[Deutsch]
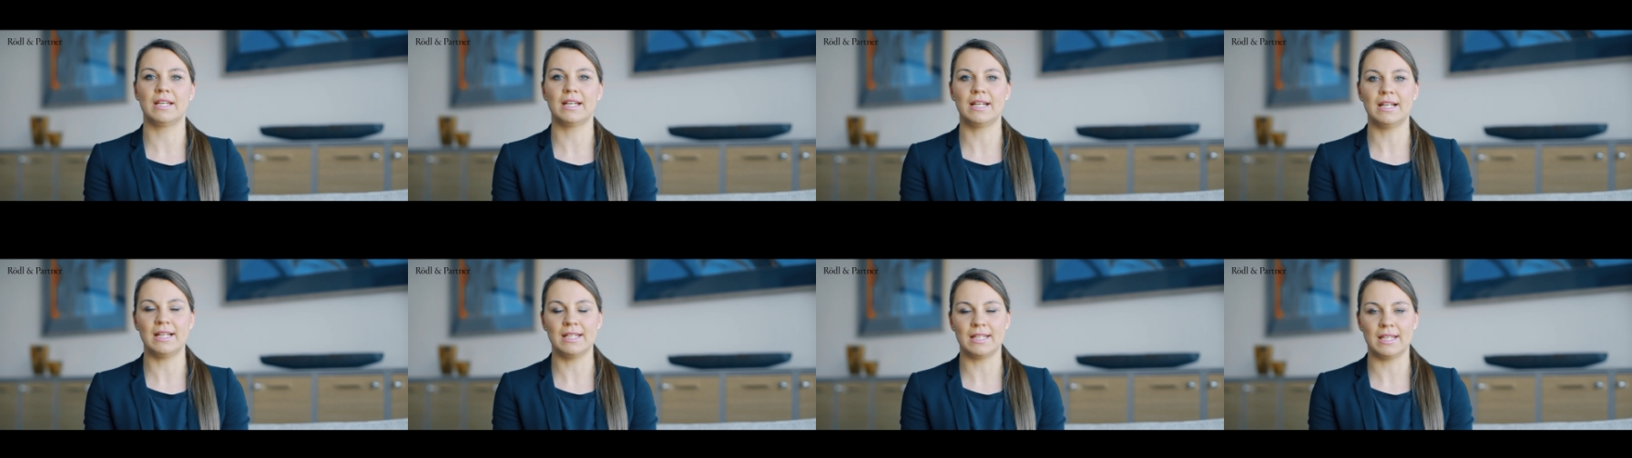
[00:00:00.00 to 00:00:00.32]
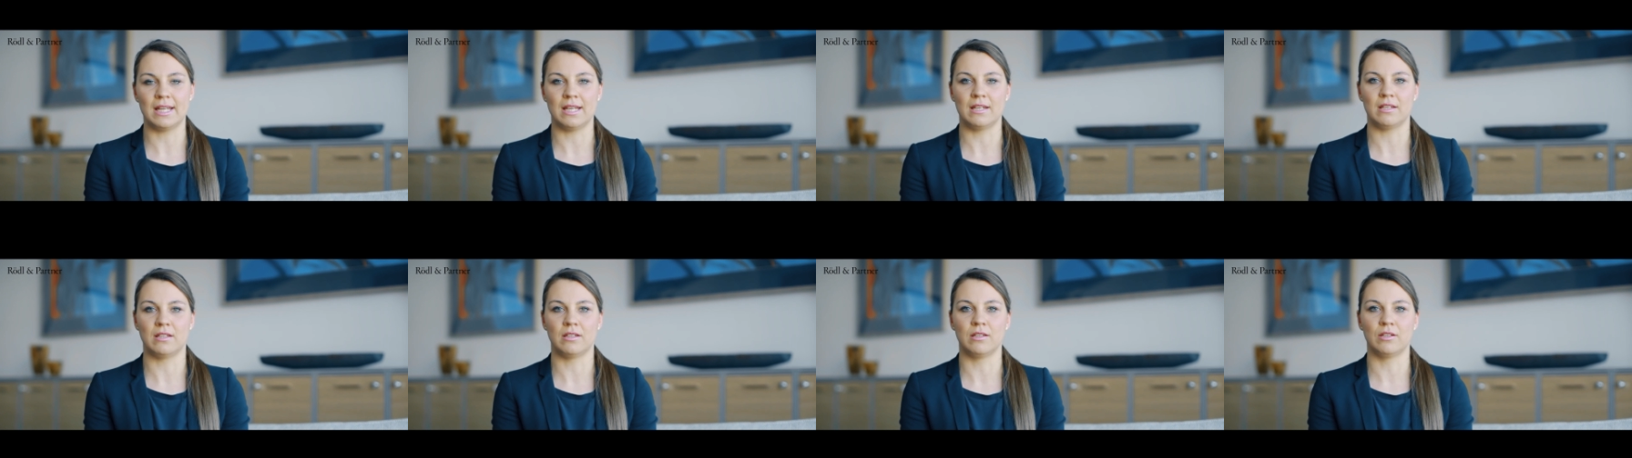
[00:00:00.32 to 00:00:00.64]

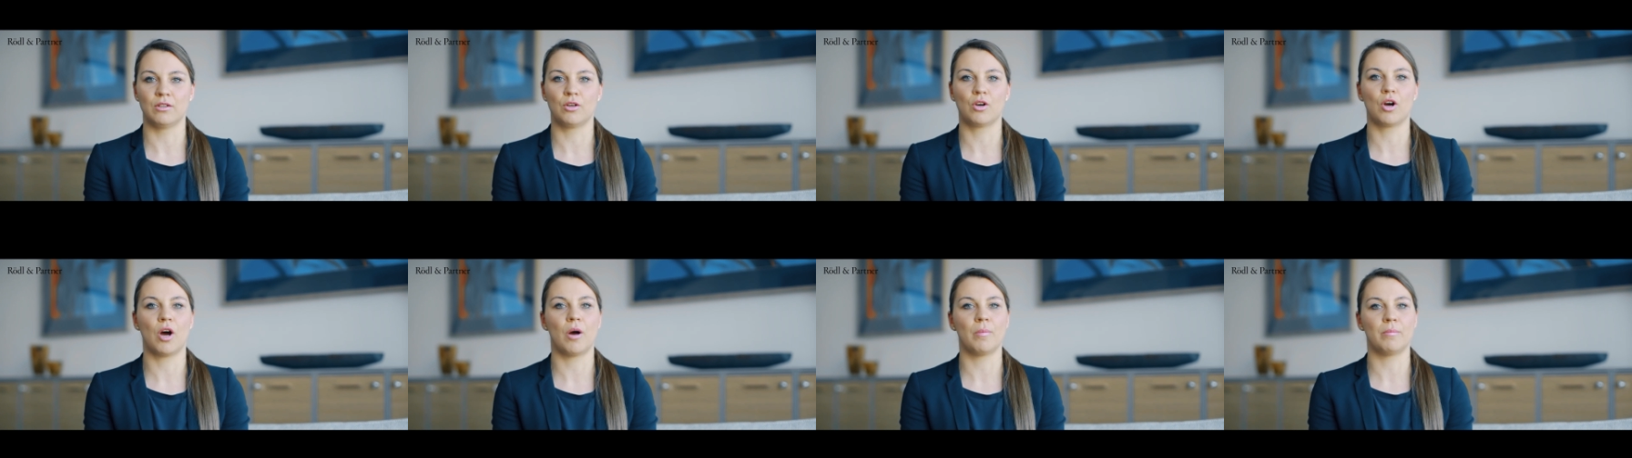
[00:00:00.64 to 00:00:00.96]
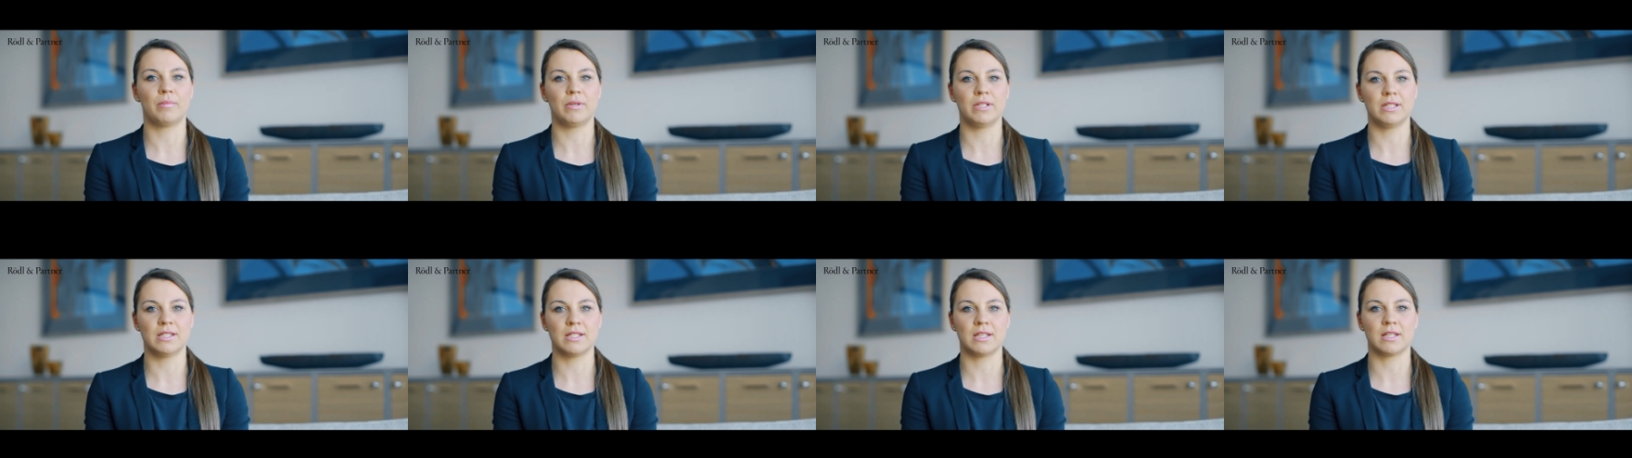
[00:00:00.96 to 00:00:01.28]
geltenden
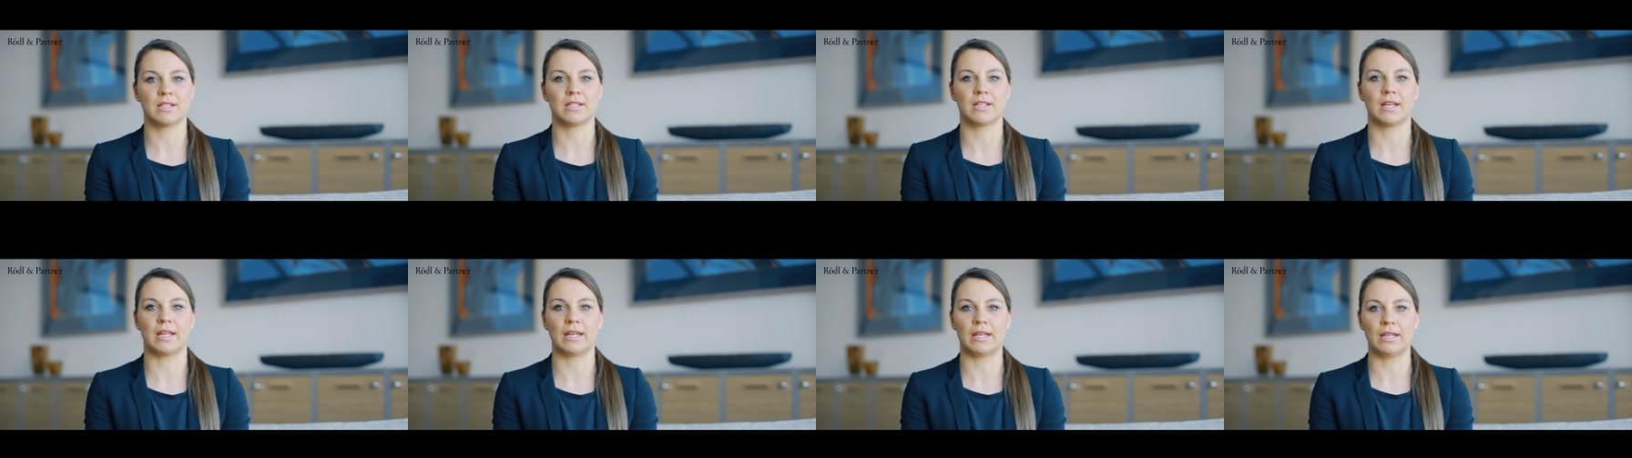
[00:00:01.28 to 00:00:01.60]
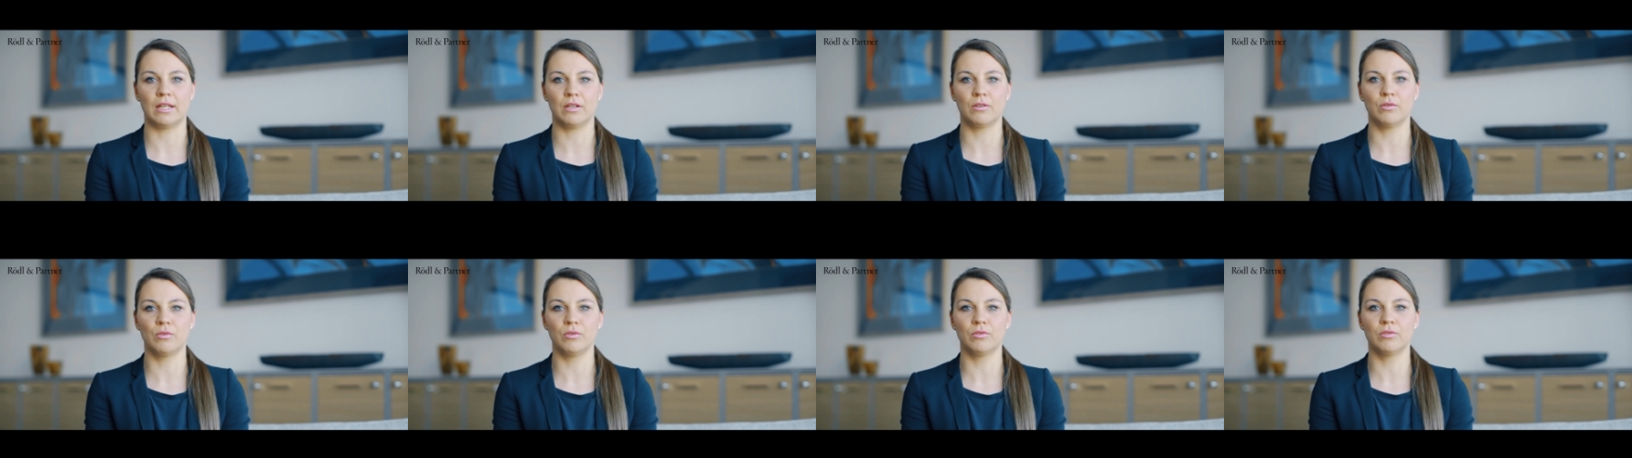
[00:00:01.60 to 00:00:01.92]
komplizierter
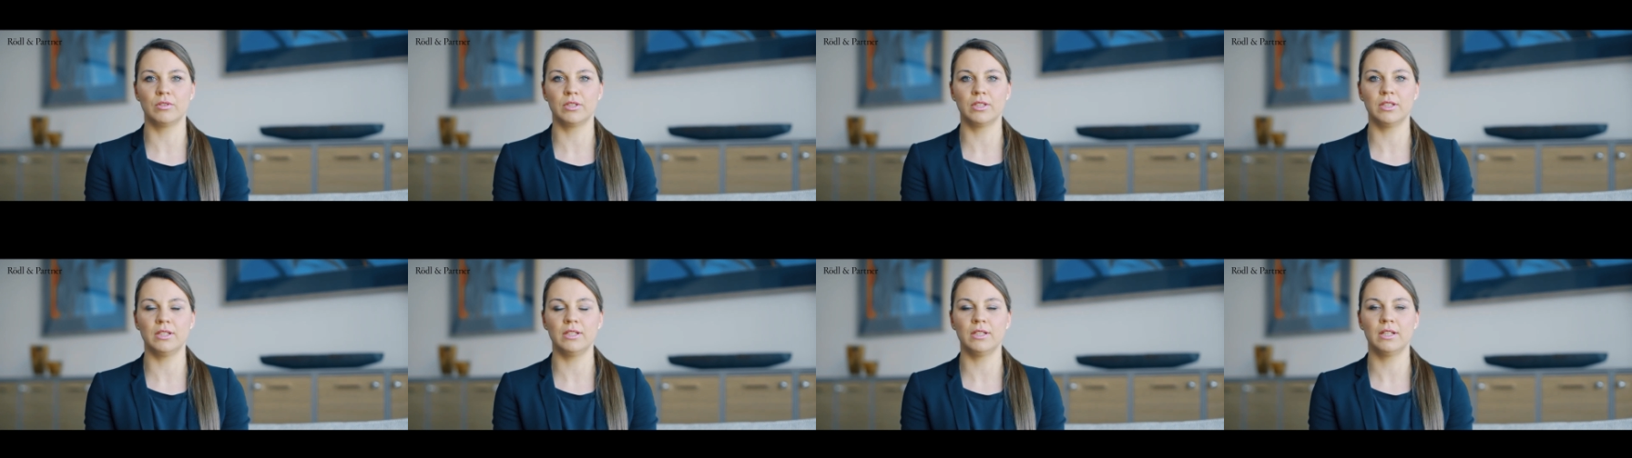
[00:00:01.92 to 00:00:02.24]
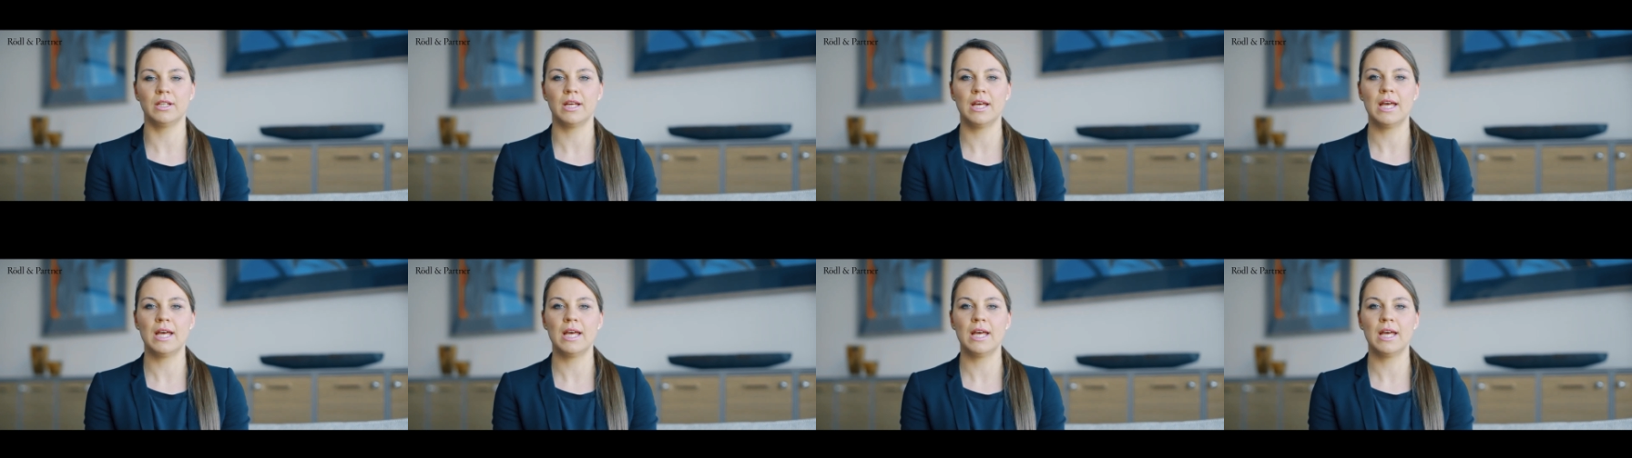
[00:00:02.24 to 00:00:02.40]
Regelungen,